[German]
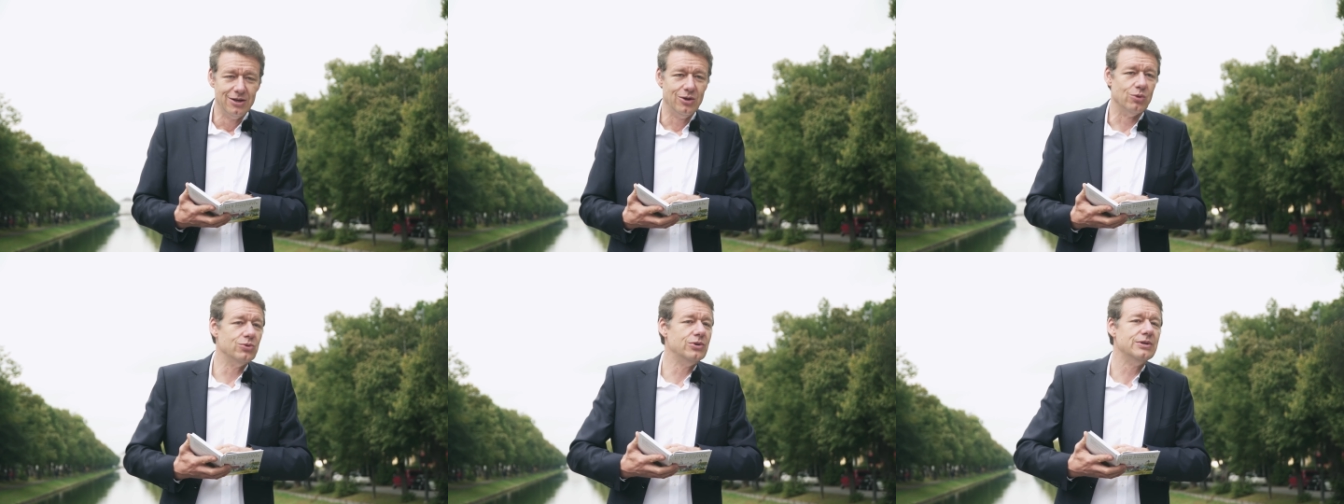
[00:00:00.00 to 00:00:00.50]

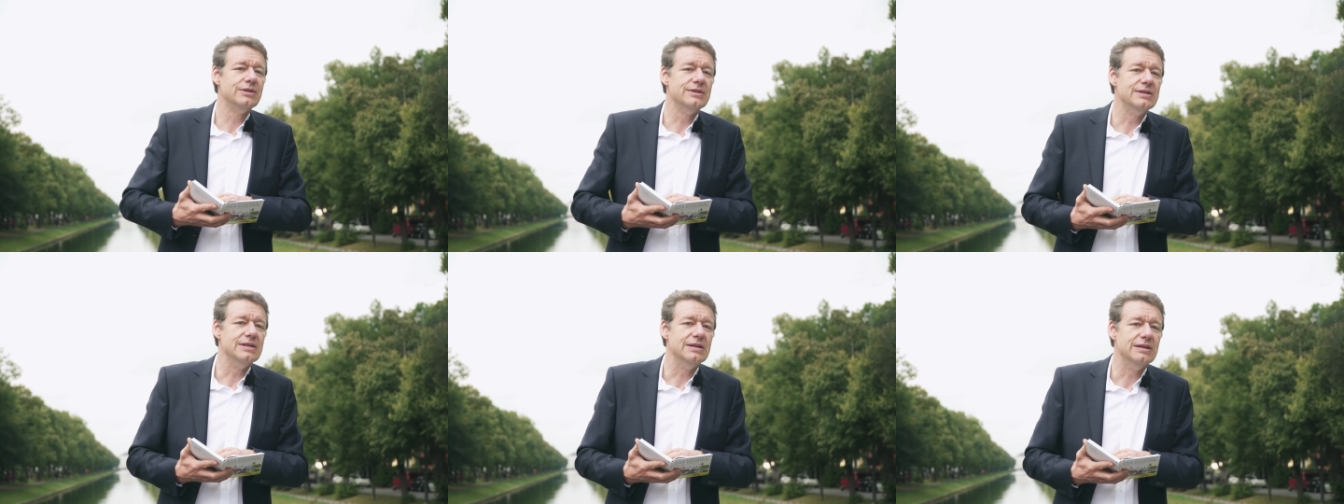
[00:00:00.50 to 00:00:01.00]
Nun,
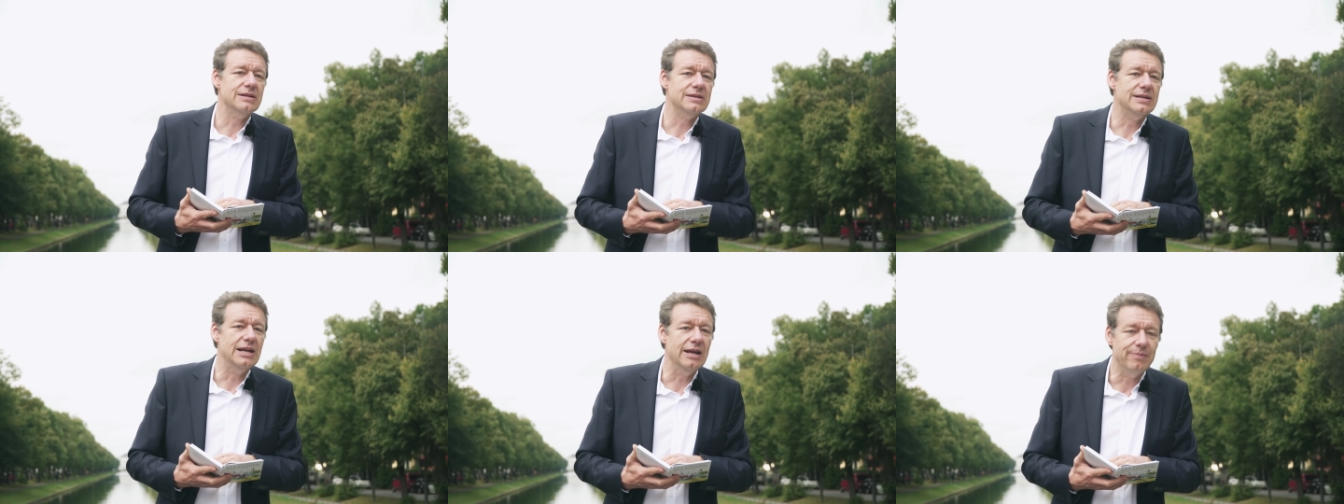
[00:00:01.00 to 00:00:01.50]

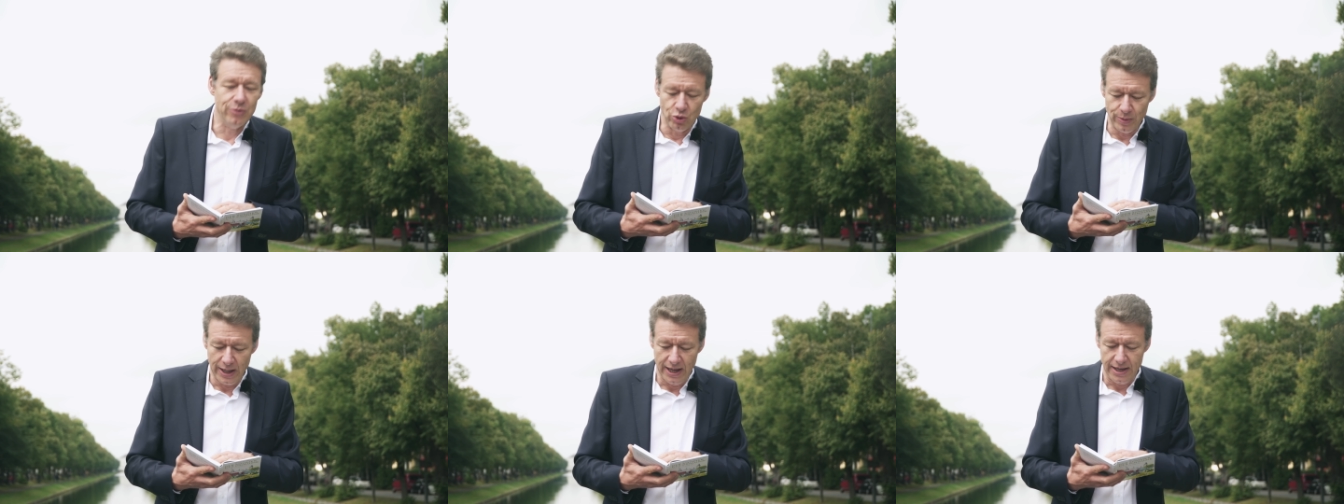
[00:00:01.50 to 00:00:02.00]
sie leben
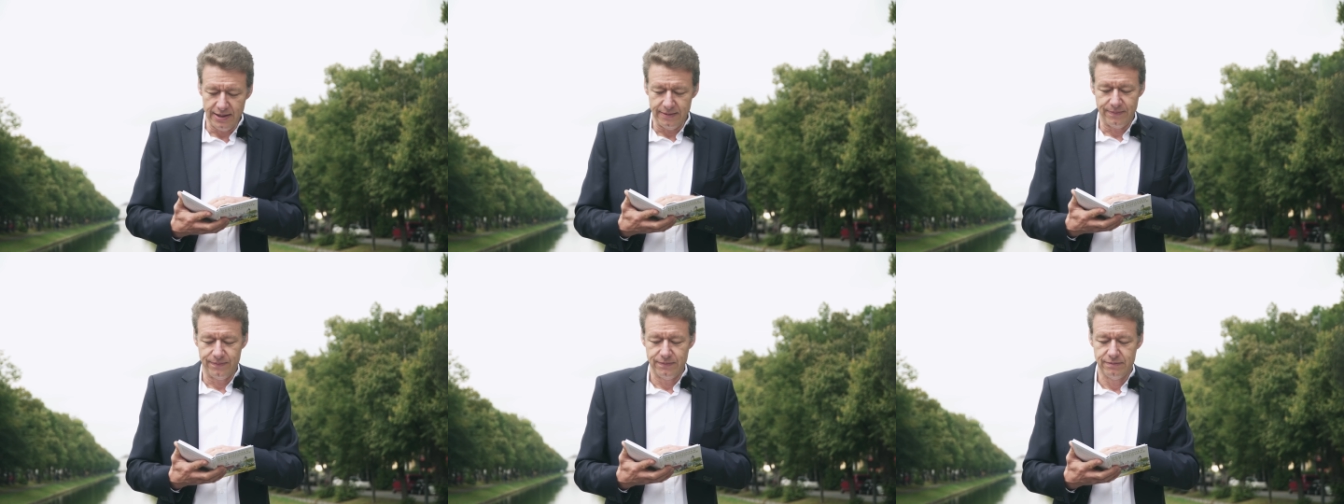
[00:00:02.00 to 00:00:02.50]

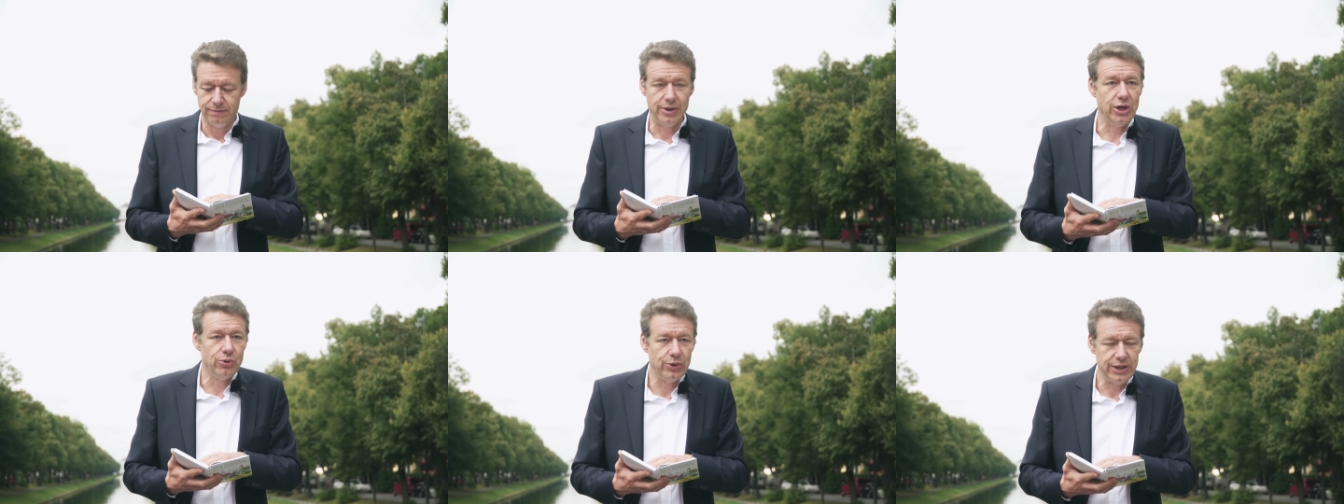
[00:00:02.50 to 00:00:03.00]
überall,
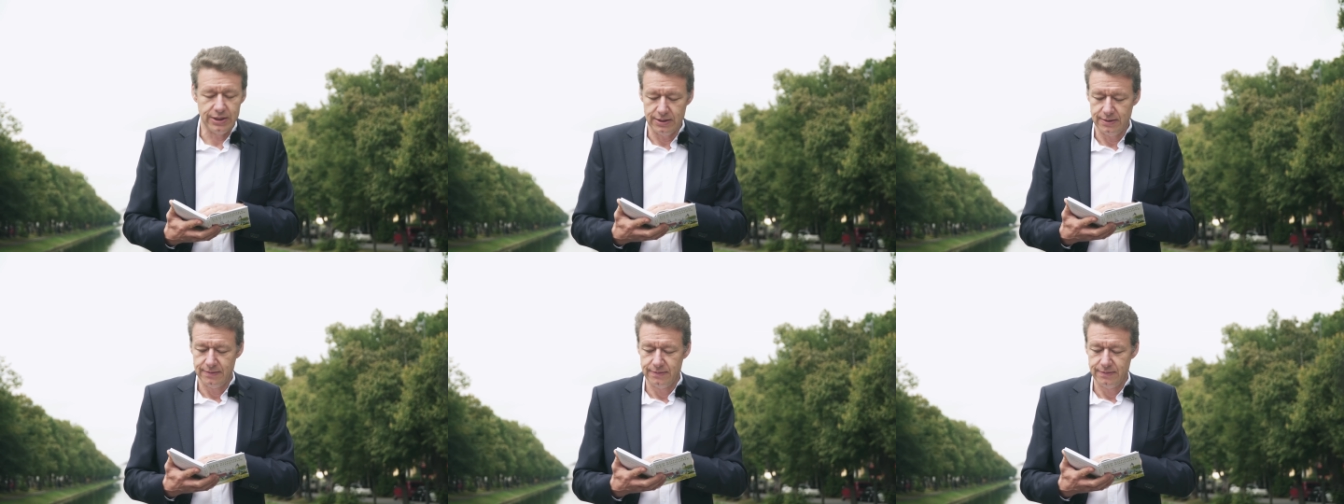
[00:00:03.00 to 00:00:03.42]
Pinguine.